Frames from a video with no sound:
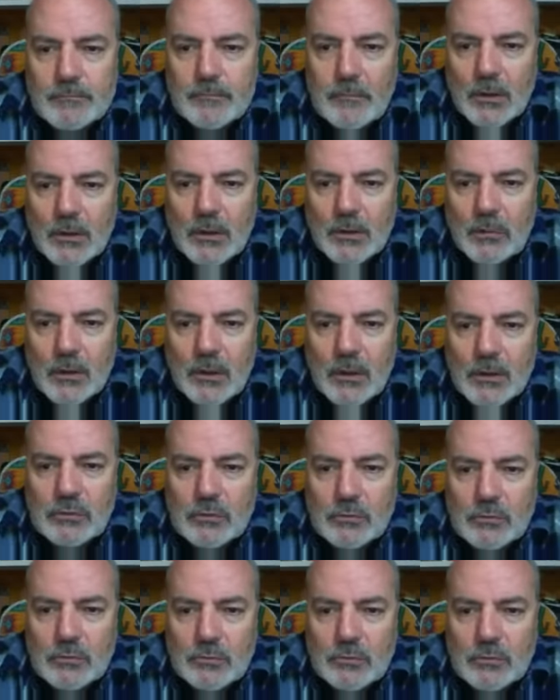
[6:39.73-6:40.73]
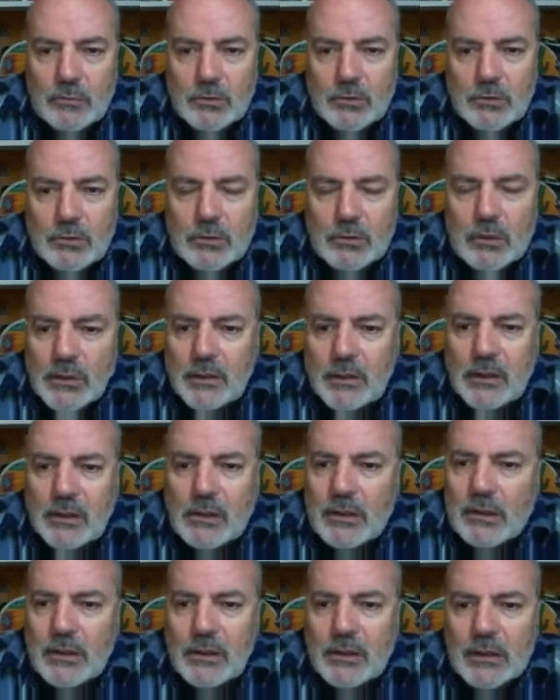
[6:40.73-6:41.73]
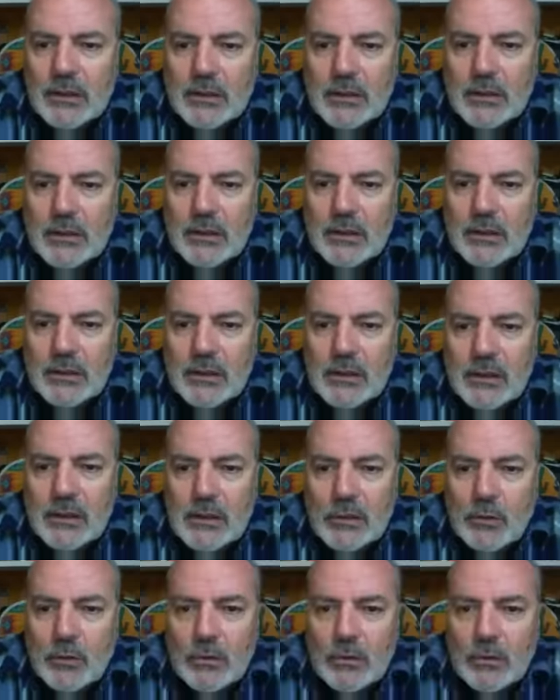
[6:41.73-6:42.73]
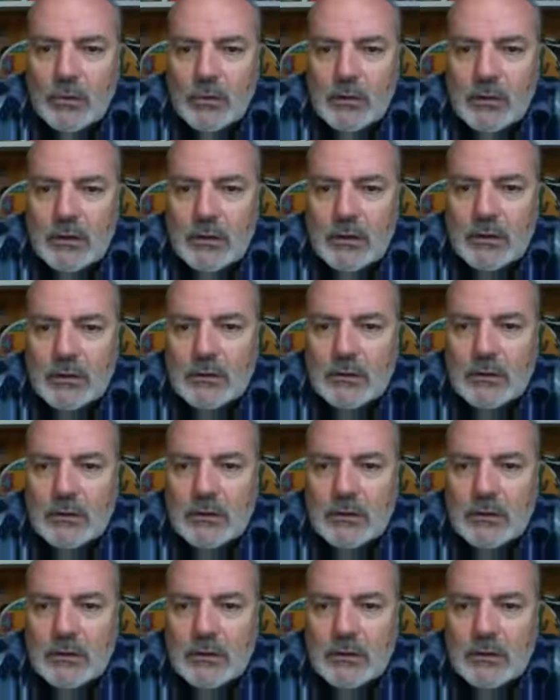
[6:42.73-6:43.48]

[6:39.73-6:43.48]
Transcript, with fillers: Igual es un bug que tiene, que tiene el juego en,